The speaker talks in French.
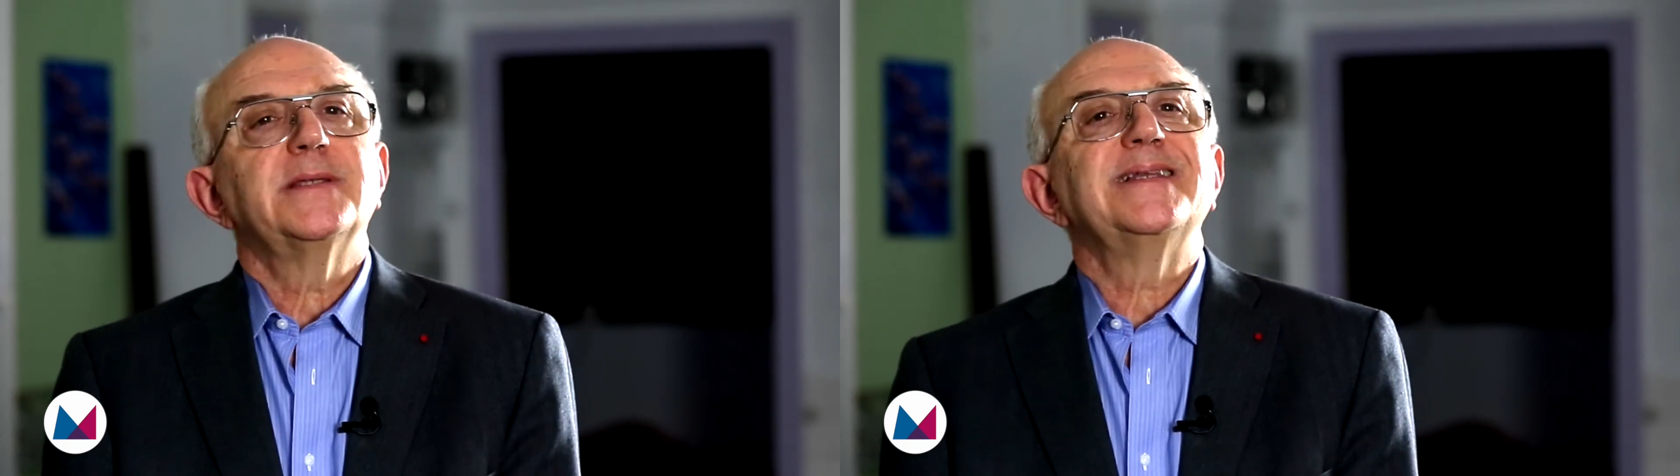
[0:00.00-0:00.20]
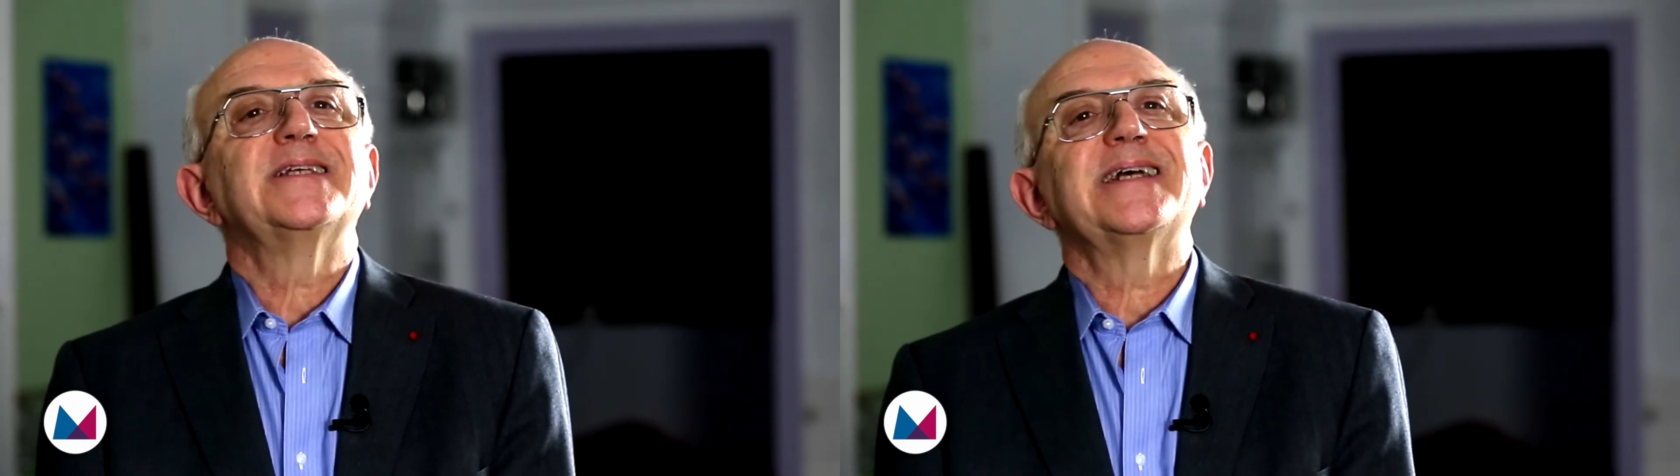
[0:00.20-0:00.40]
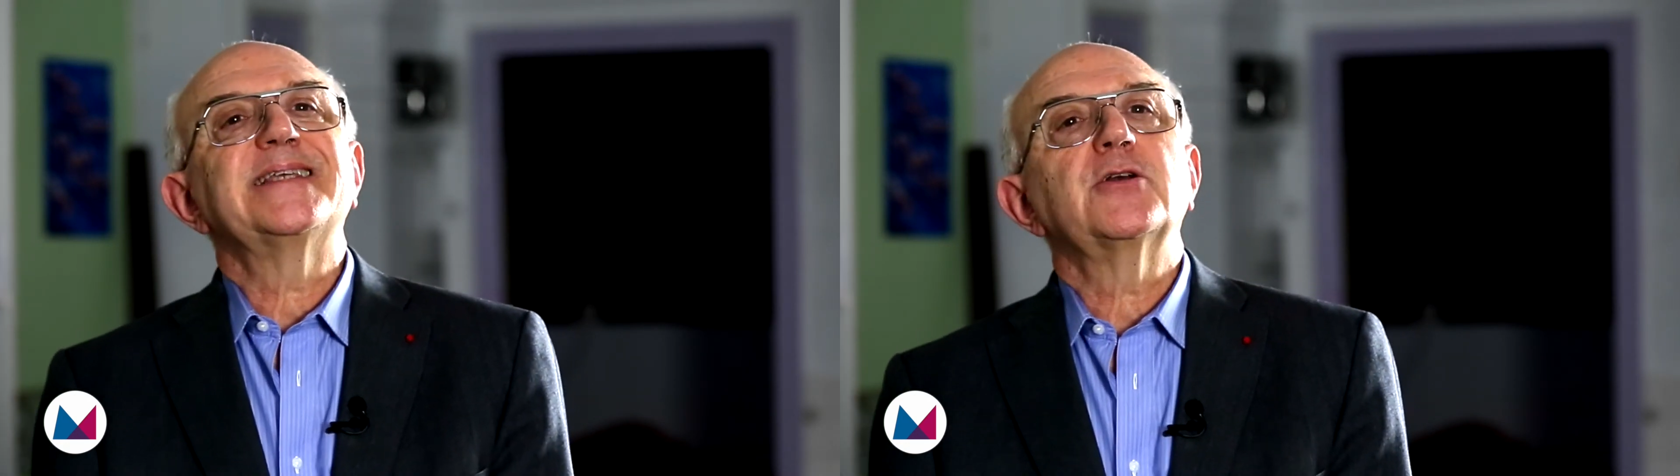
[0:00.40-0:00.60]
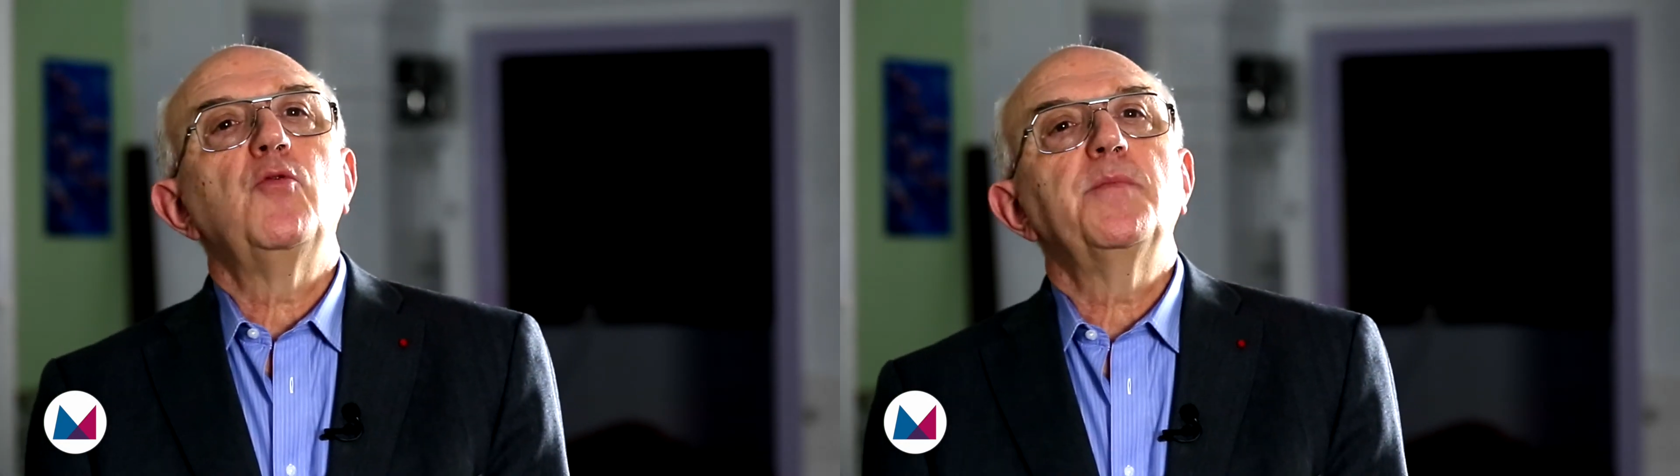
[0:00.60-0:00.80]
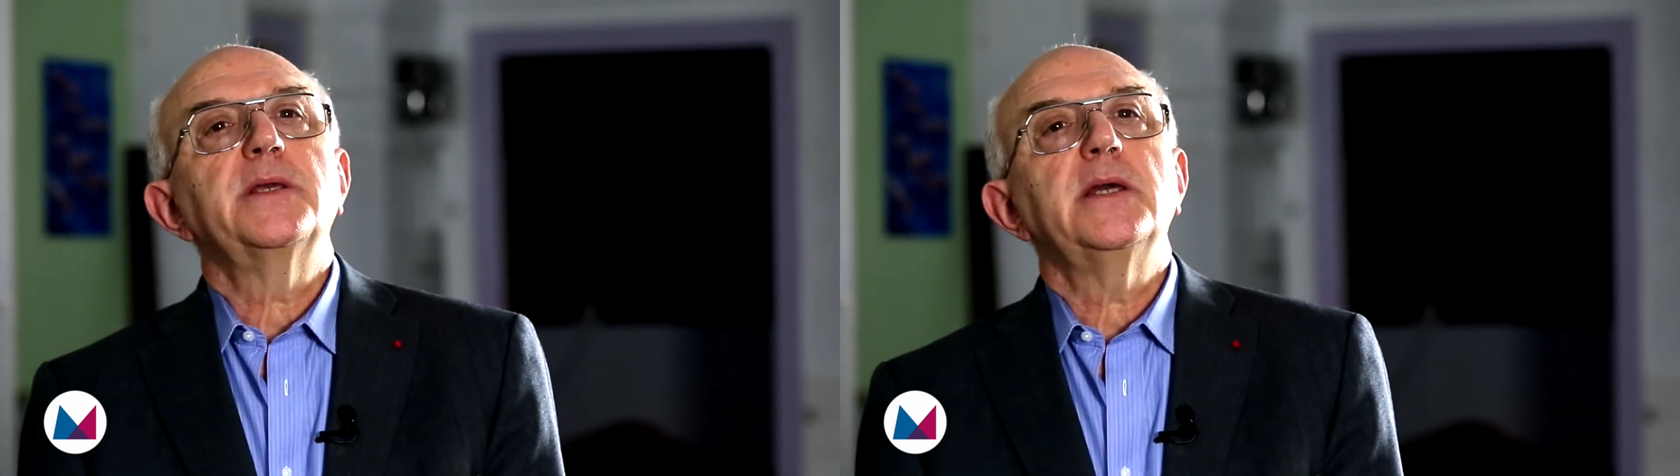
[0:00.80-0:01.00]
C'est déjà assez
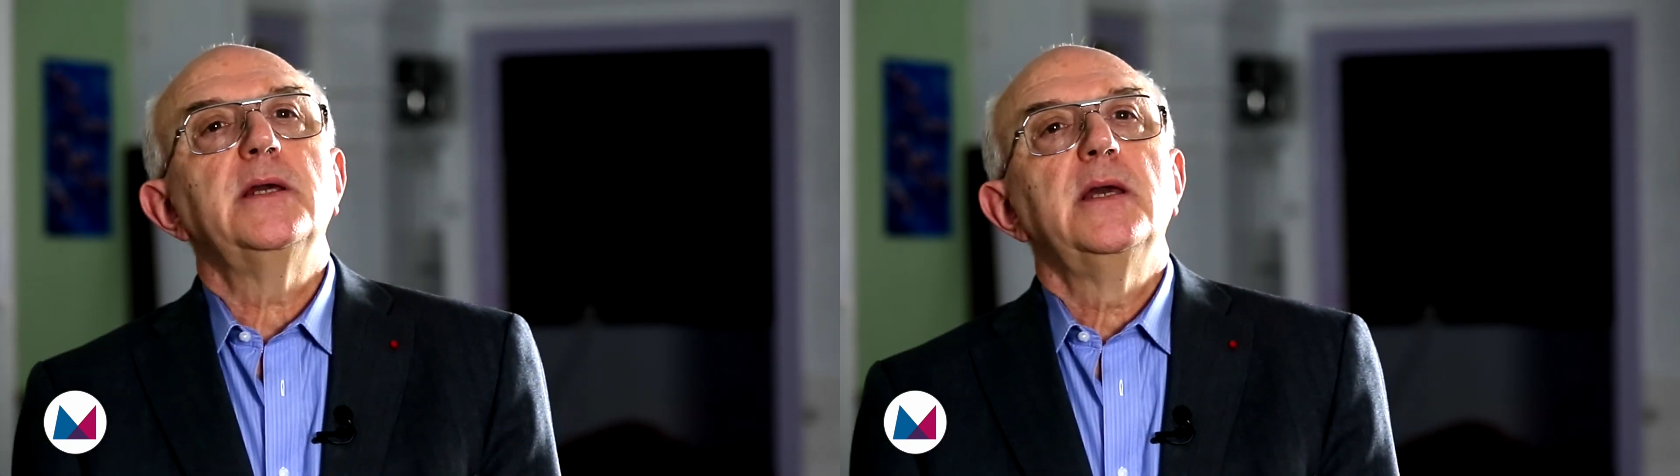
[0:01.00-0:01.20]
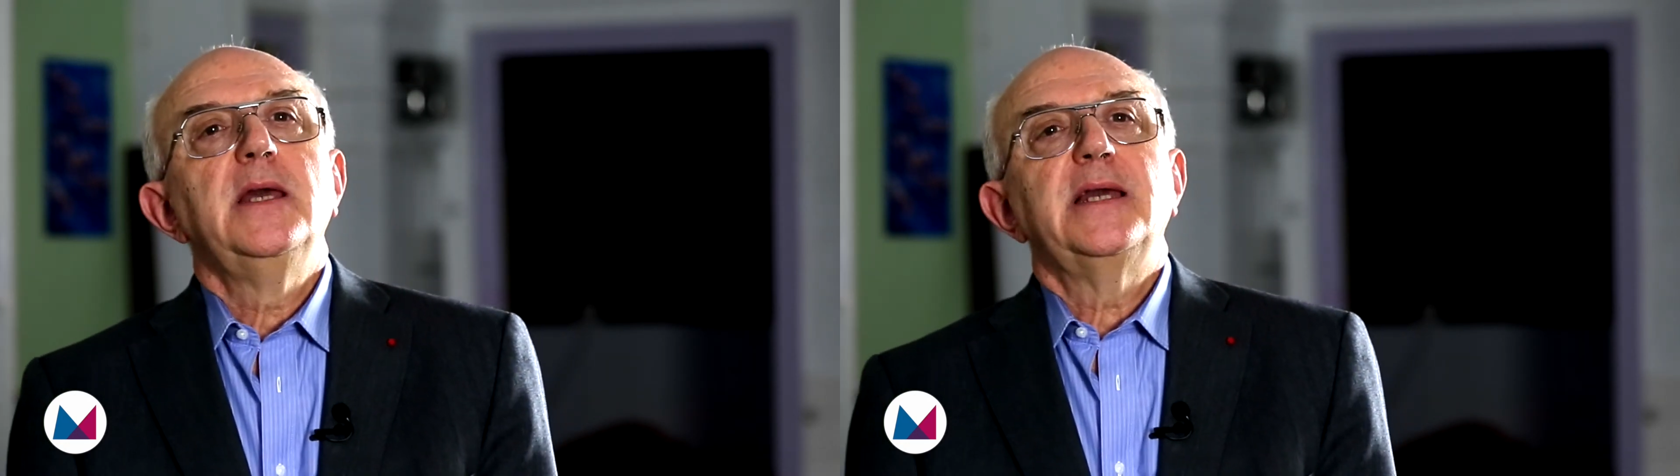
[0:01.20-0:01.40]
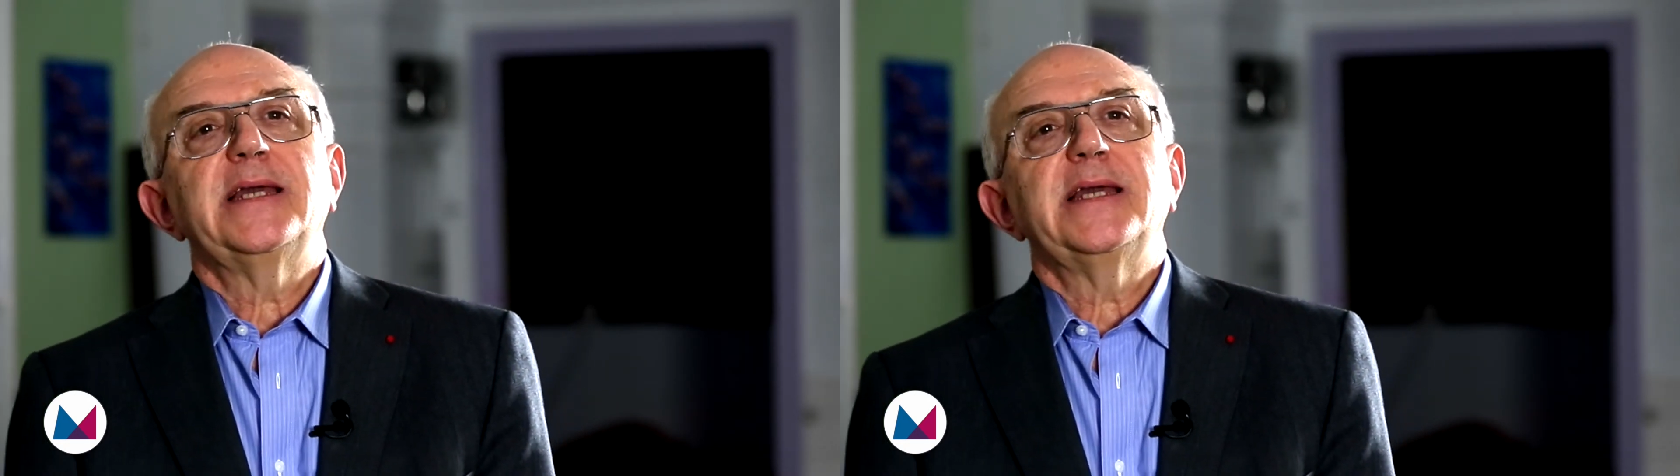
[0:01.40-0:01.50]
compliqué.